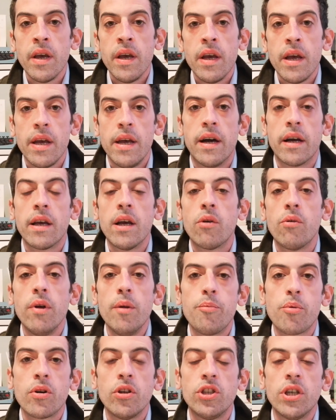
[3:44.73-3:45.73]
e anche qui il
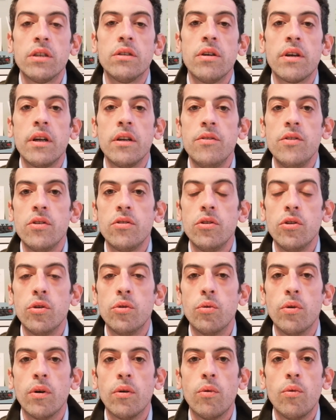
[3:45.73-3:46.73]
progetto era diviso in
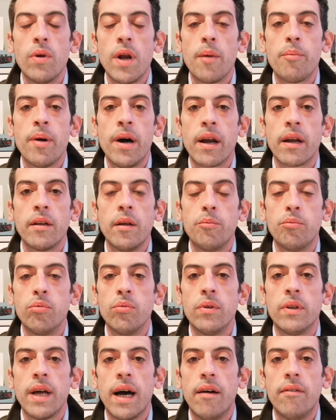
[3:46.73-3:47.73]
due. Una parte
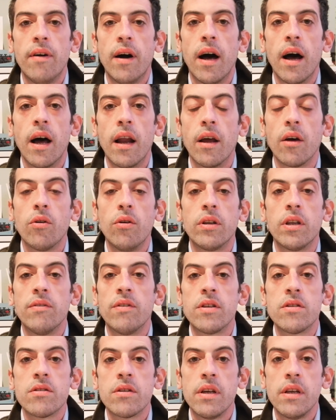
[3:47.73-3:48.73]
puntava alla
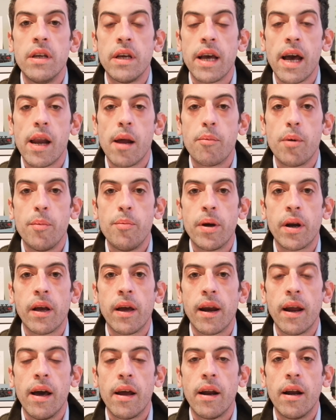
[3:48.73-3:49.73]
coltivazione di canapa per
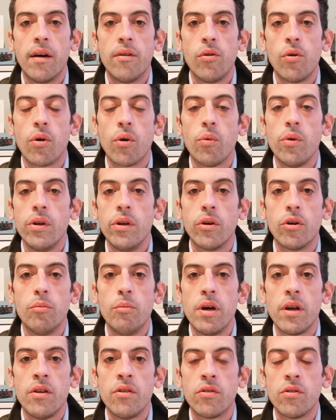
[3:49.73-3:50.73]
creare lavoro, quindi
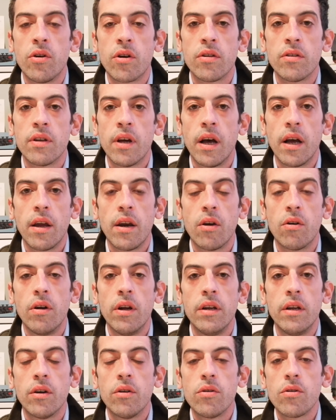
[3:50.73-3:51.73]
come risorsa agricola
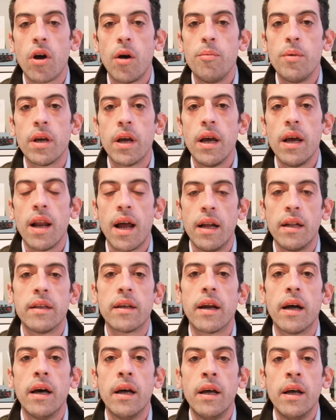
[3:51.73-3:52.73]
ed economica, e
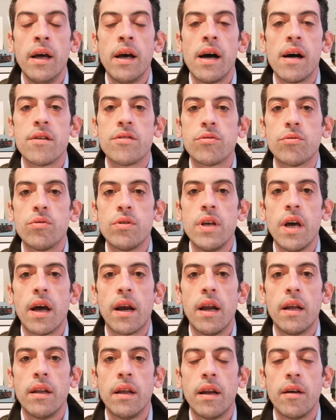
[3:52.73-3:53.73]
l'altra a
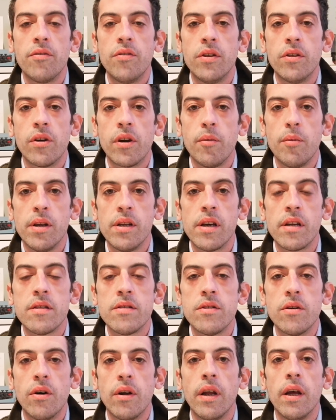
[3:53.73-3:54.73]
studiarla nella
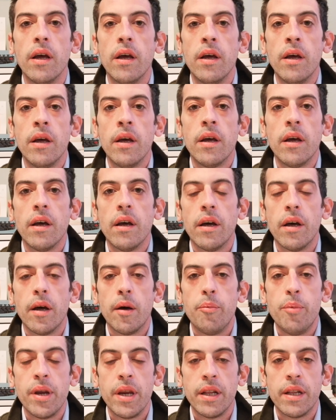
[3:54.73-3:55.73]
fitoremediazione uh,
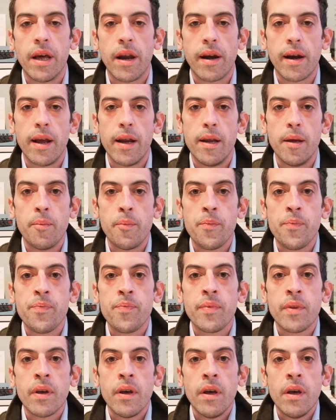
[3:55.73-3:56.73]
per i terreni
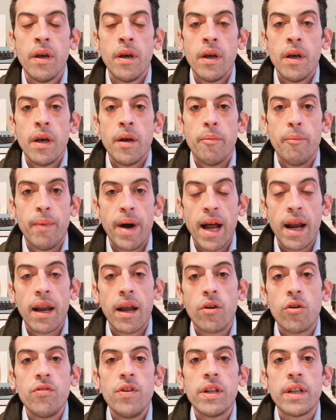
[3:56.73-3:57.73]
ma la
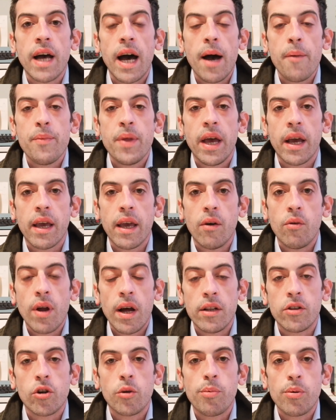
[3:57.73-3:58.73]
novità è che un
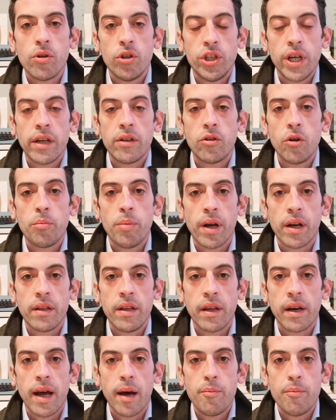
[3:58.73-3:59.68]
altro progetto partirà a